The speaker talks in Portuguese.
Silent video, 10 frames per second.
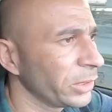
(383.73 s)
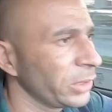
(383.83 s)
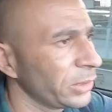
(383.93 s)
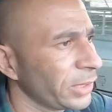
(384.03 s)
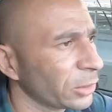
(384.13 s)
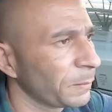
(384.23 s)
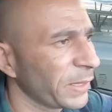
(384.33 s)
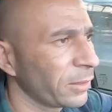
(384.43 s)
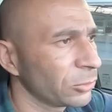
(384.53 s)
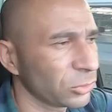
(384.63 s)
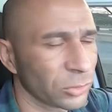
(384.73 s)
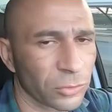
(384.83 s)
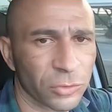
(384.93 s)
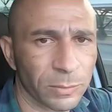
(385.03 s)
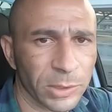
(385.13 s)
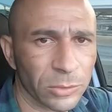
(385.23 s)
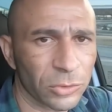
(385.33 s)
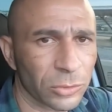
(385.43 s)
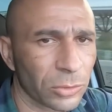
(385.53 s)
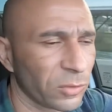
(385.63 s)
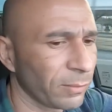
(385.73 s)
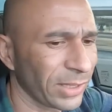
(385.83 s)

e tento pegar um tiro subindo de novo,